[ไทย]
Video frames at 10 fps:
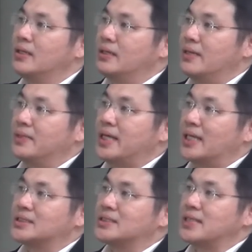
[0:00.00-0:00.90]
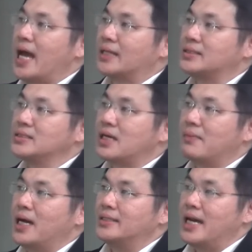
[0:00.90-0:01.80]
เร่งปฏิกิริยาเชิงแสงที่สา
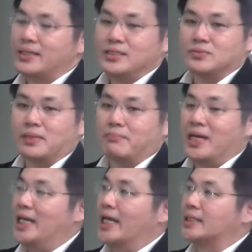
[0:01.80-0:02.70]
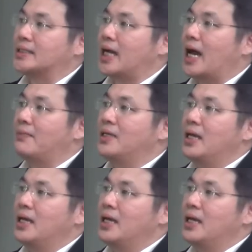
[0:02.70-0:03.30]
มารถแยกได้สมบัติแม่เหล็กนะครับ